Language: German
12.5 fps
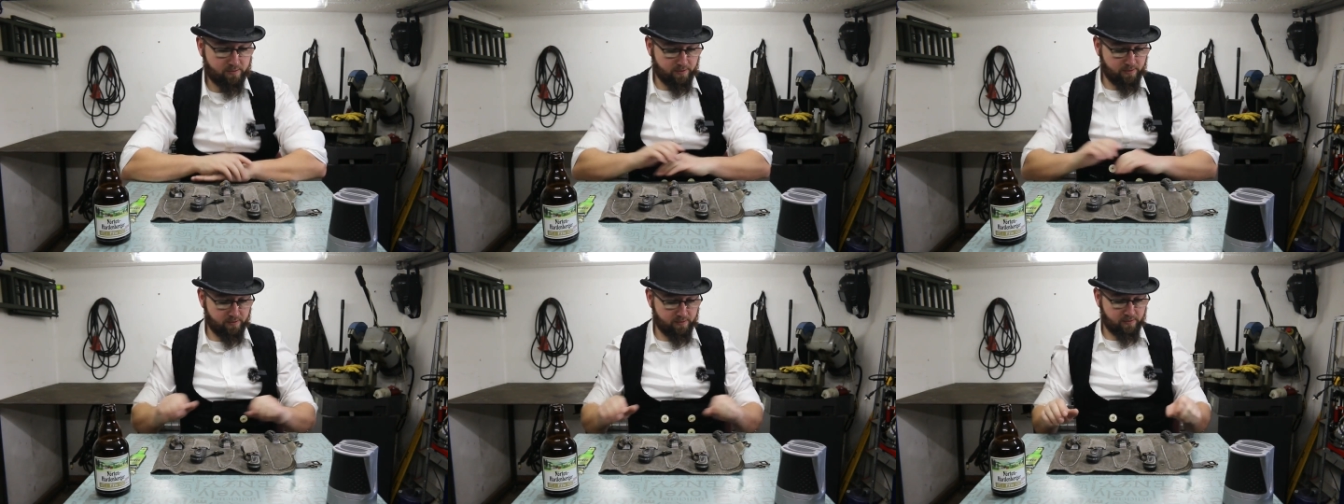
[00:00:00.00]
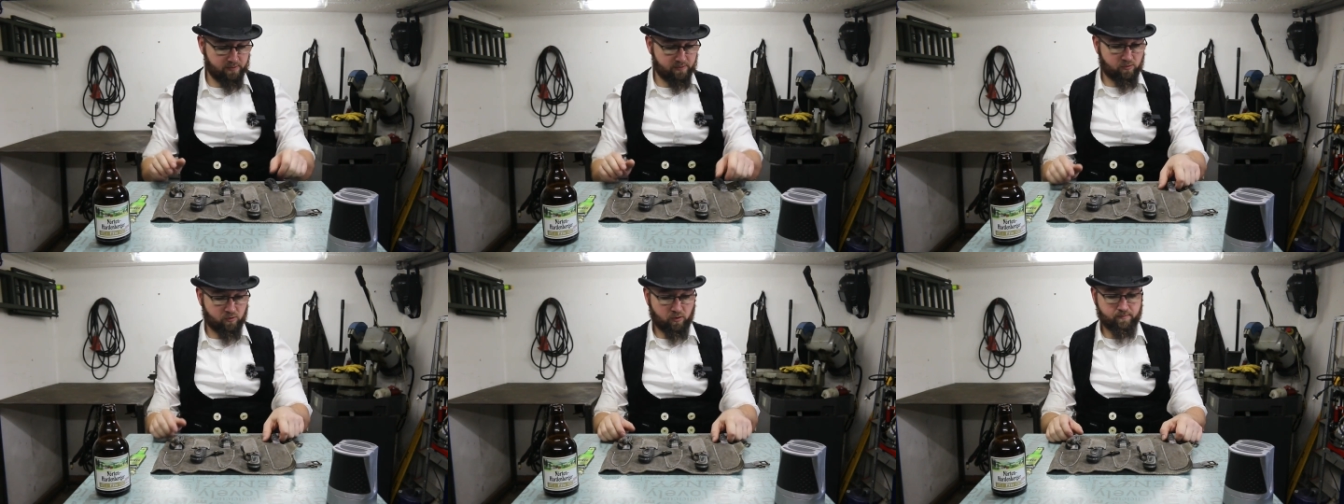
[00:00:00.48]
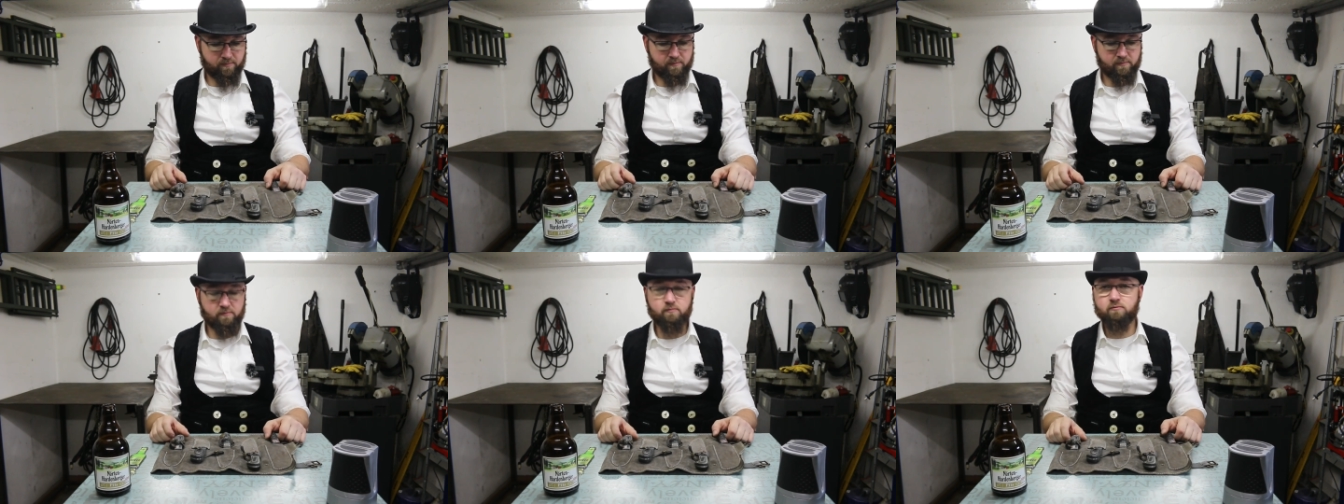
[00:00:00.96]
Die
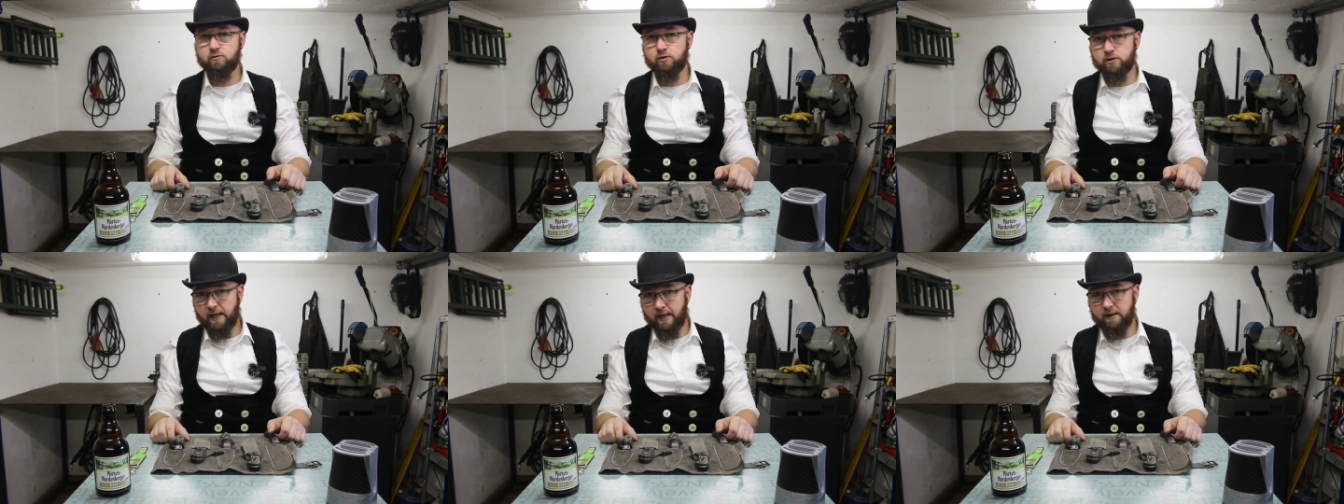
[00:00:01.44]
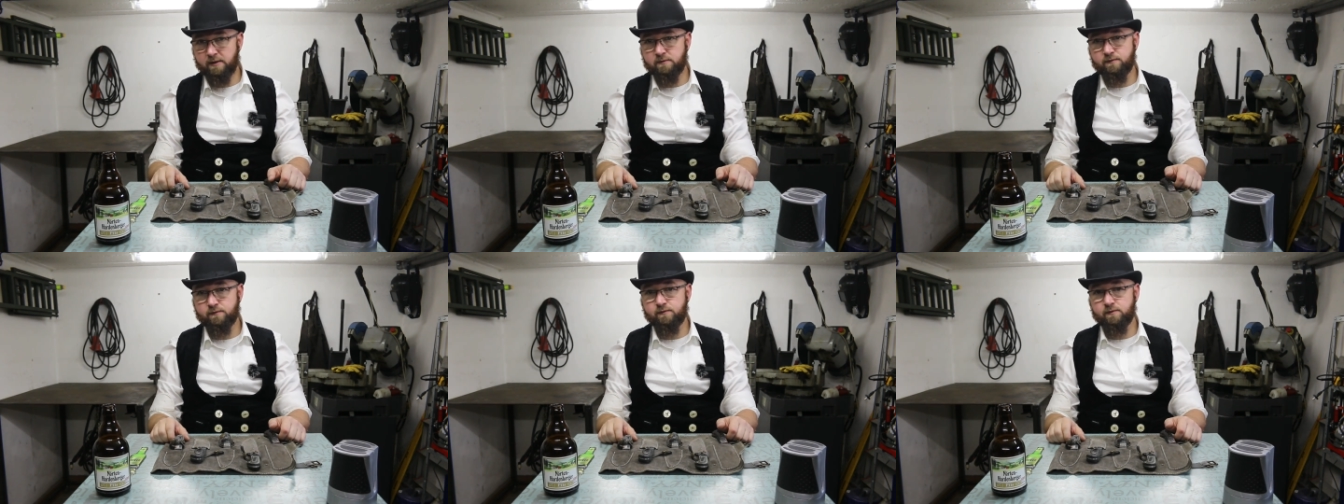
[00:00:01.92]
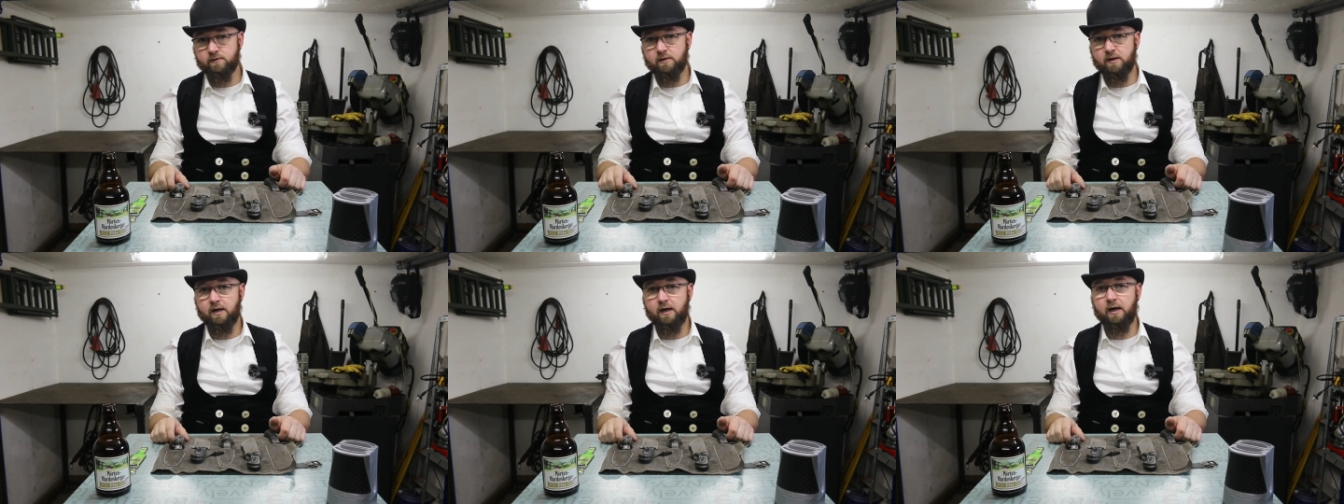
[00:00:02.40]
kommen scharf,
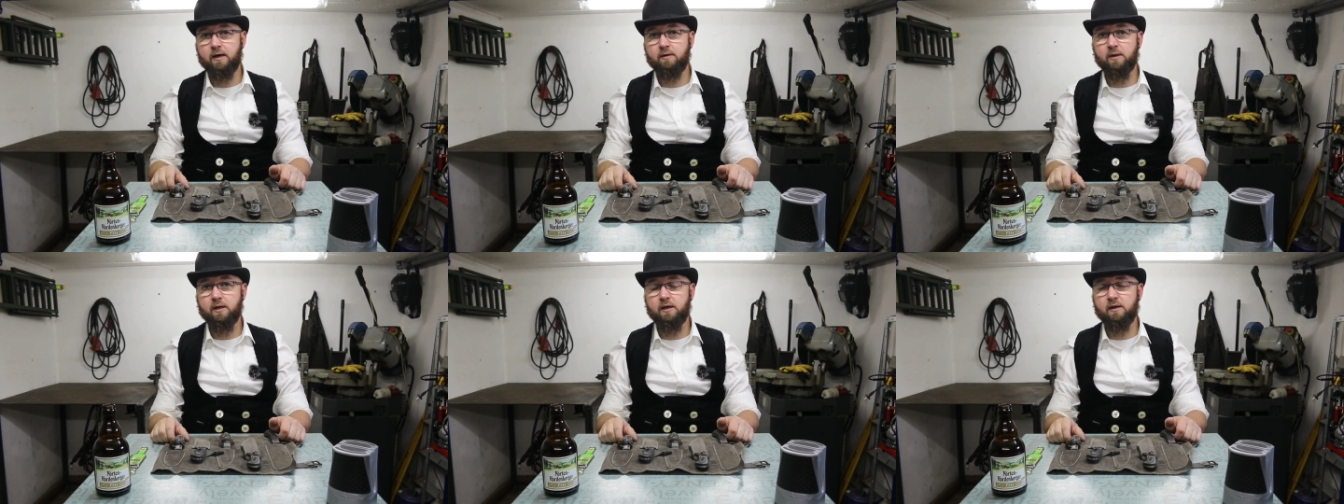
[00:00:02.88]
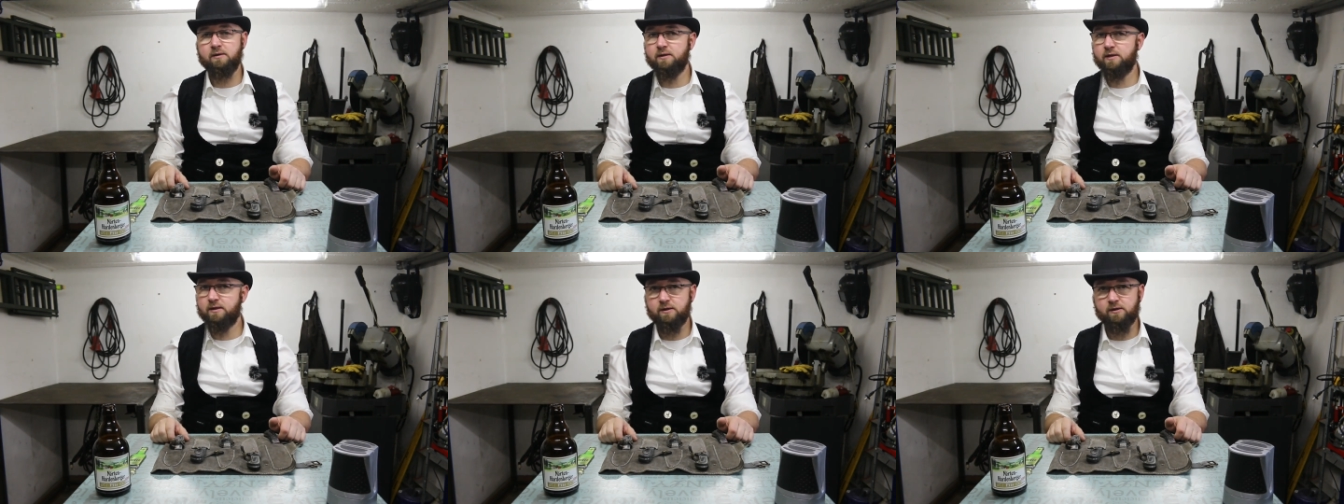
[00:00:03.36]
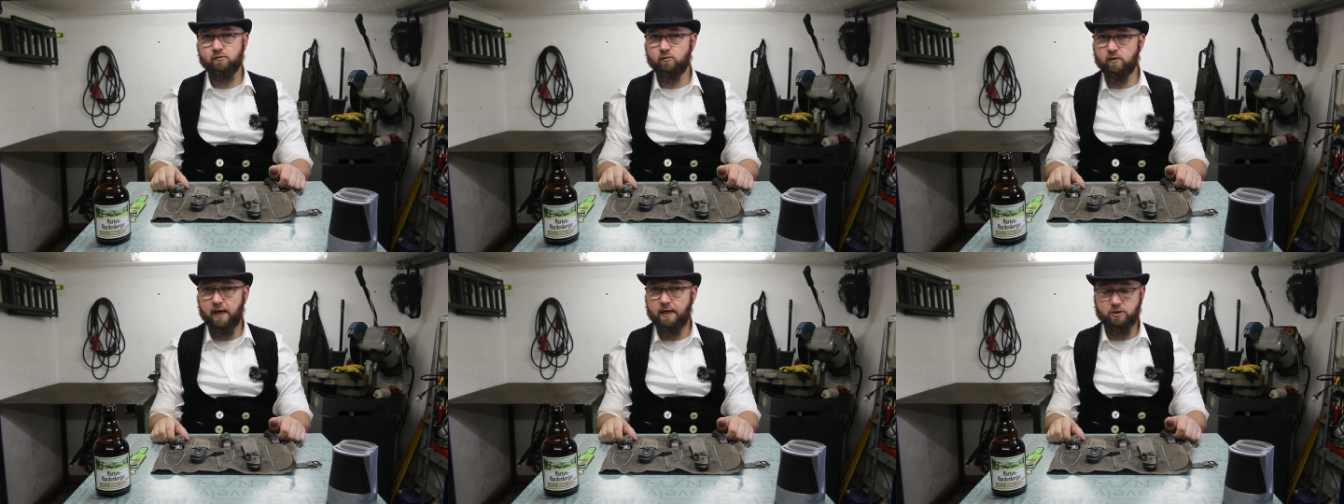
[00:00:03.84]
aber nicht
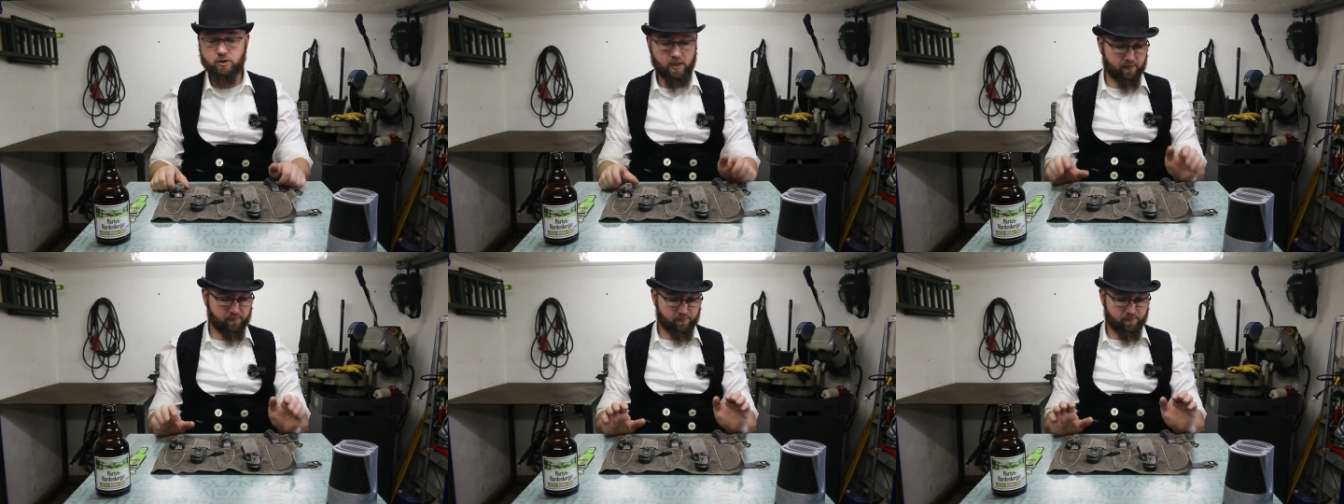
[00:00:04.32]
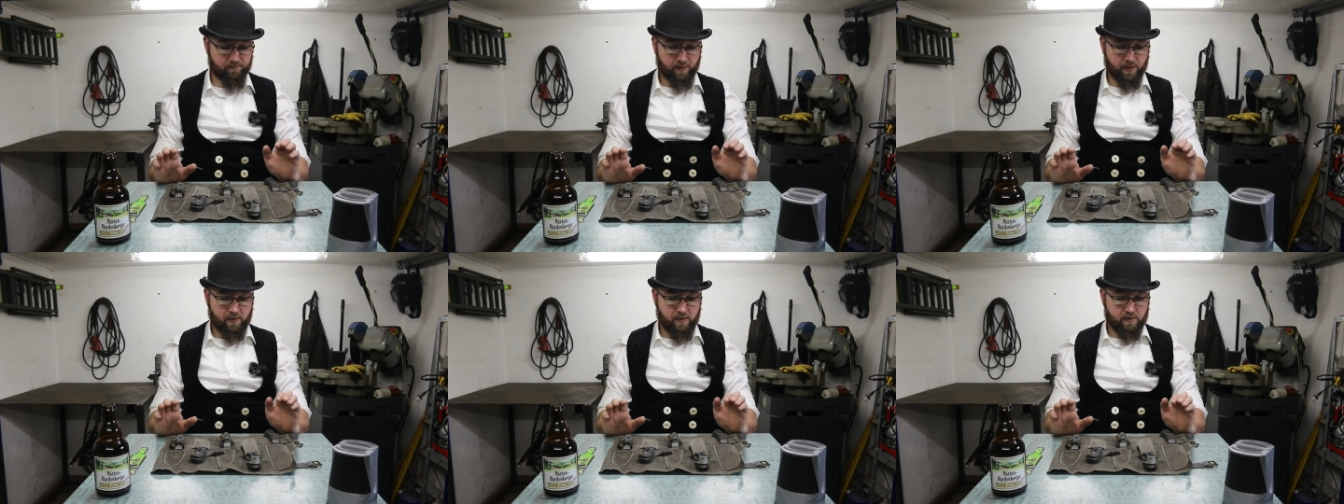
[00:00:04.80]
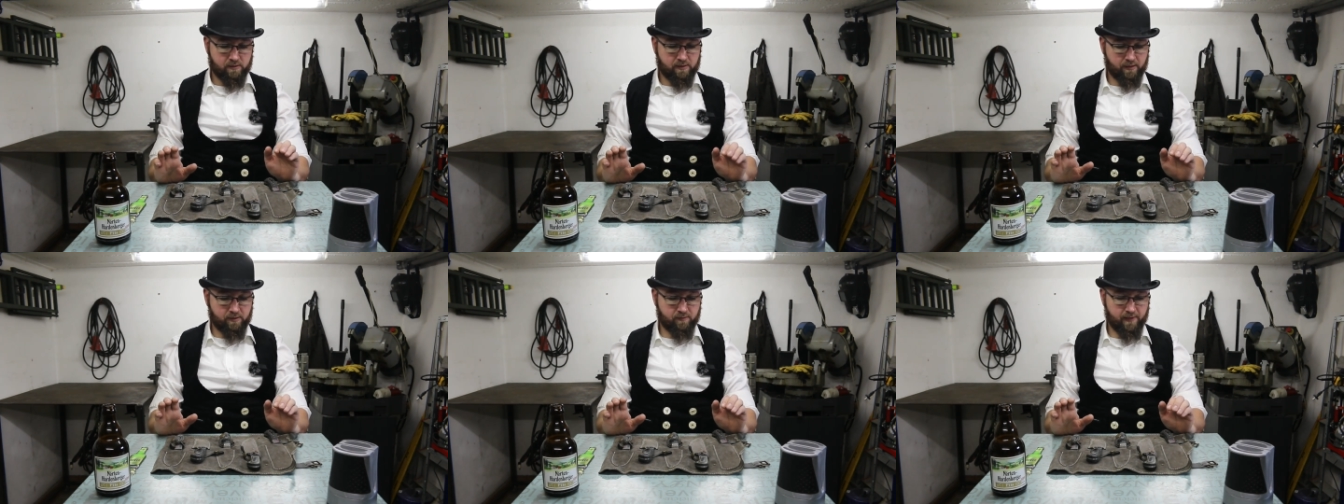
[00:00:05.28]
so geil scharf.
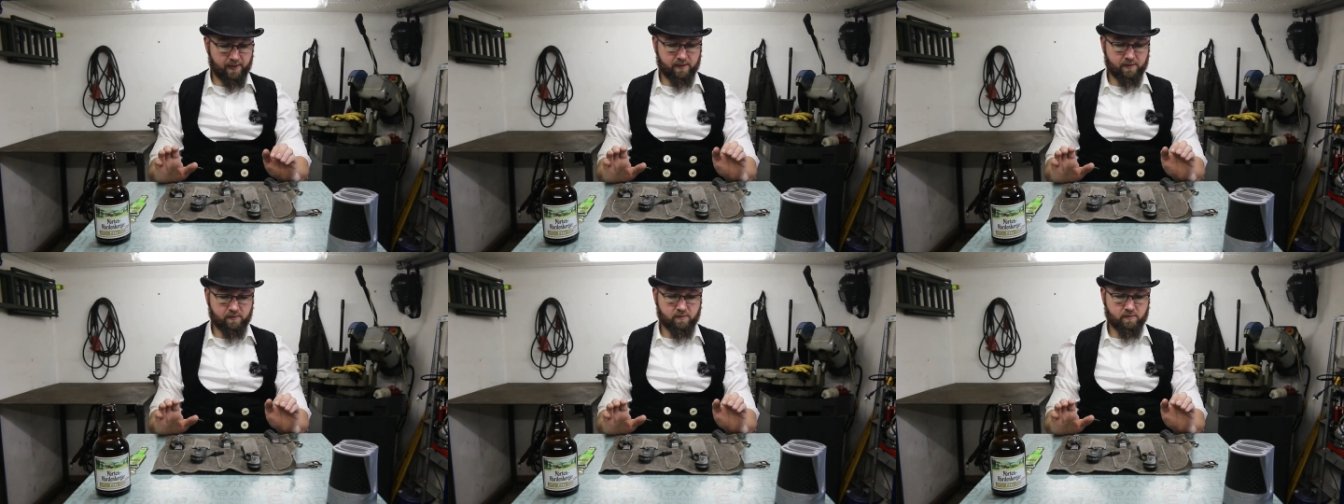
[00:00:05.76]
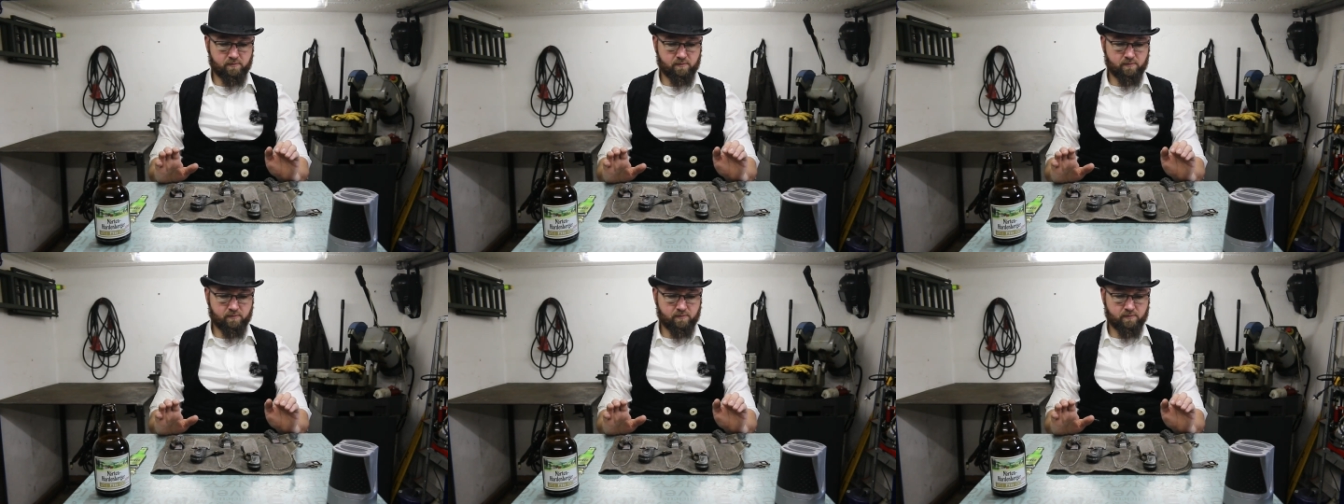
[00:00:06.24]
Deswegen